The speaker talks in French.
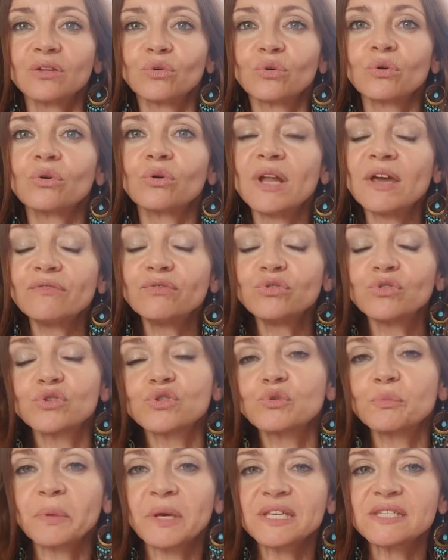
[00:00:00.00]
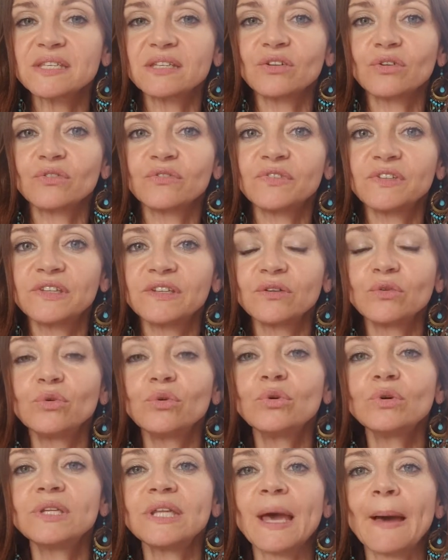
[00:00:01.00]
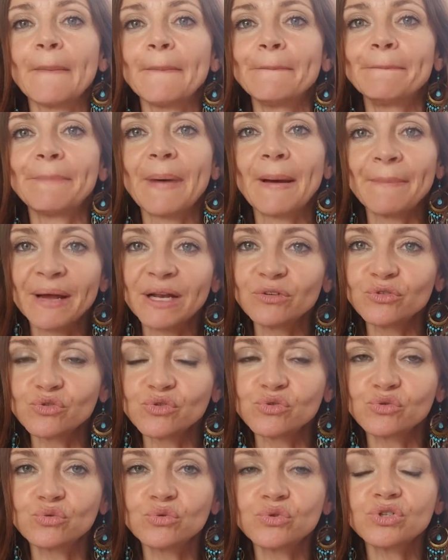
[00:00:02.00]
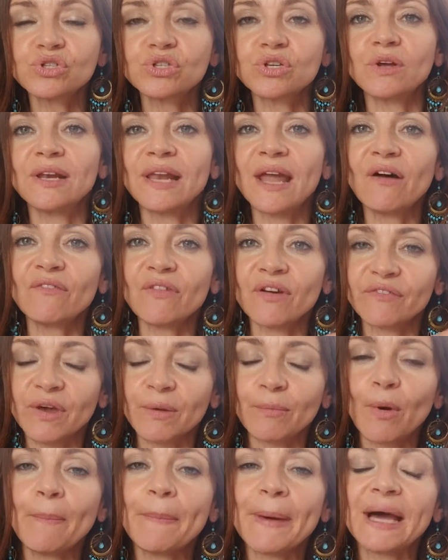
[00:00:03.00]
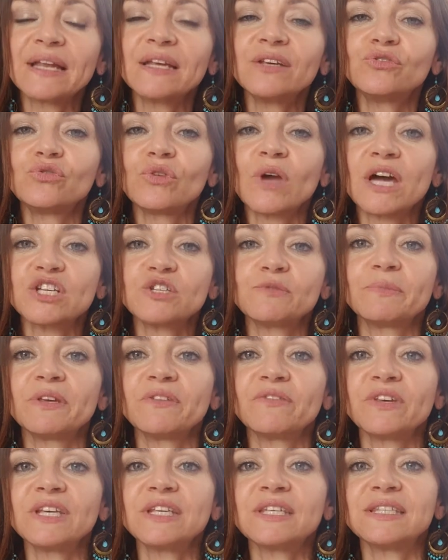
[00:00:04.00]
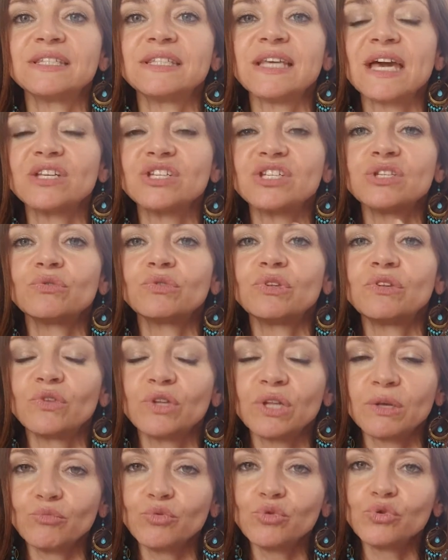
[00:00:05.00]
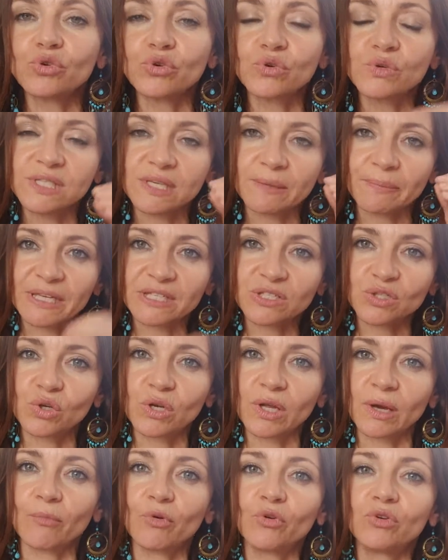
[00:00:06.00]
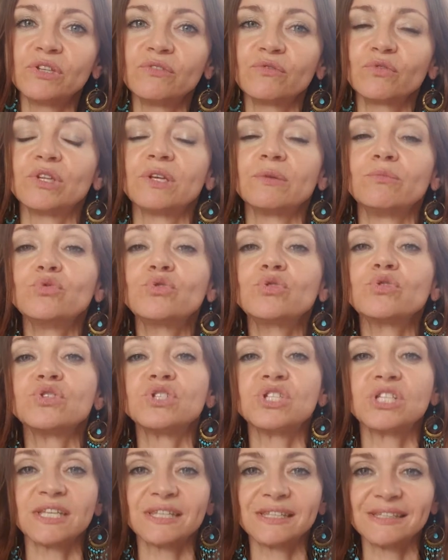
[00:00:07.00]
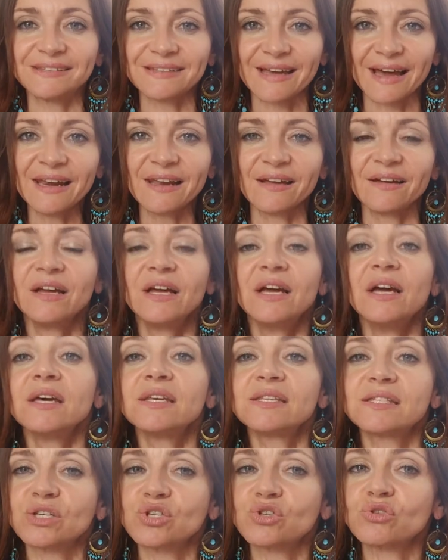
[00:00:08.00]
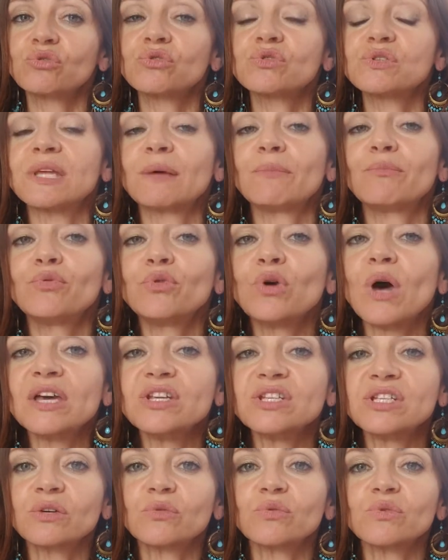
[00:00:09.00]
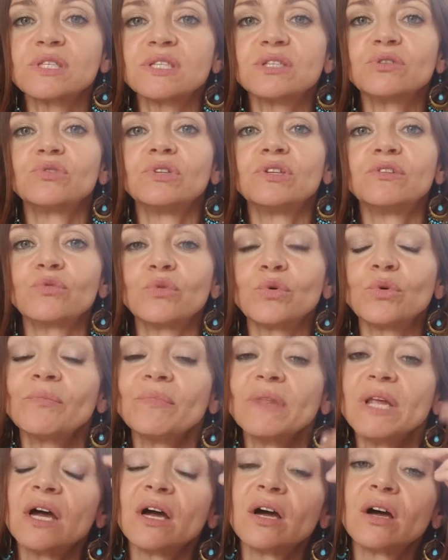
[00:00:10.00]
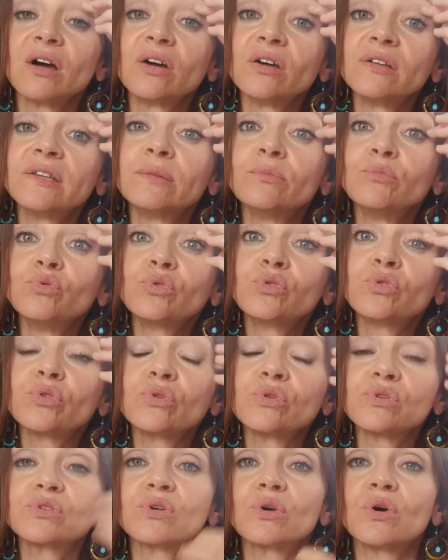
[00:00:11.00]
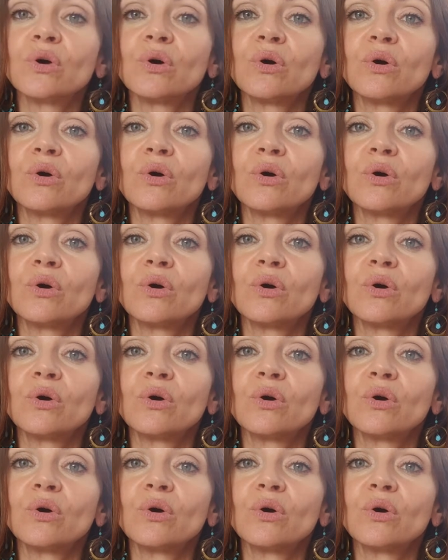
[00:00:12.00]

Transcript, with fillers: Donc, on l'a vu dans une précédente vidéo, il y a pas mal de souches. Là, on va vraiment parler du HPV qui agit au niveau des muqueuses et particulièrement au niveau des muqueuses génitales sachant que ça peut agir aussi au niveau euh, des muqueuses